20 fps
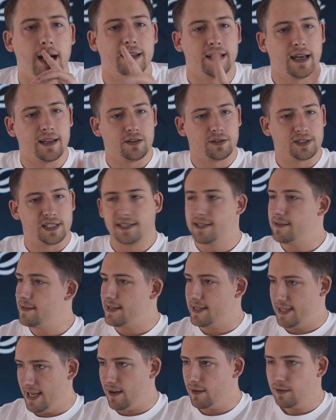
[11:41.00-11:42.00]
attends,
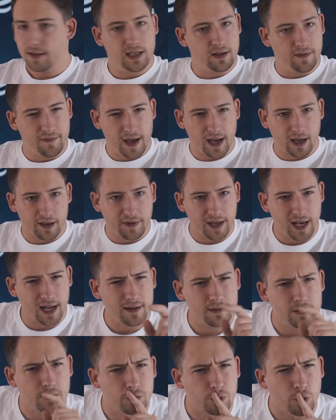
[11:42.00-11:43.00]
c'est ça qui devait arriver
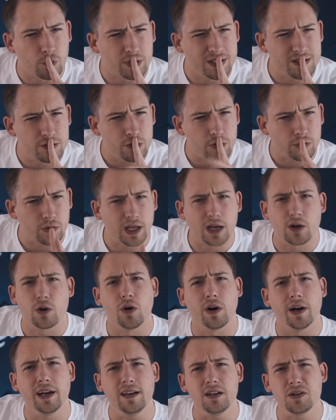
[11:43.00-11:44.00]
là on, est sûr de la
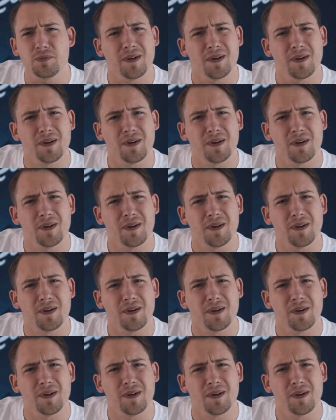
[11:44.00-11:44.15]
Corée je sais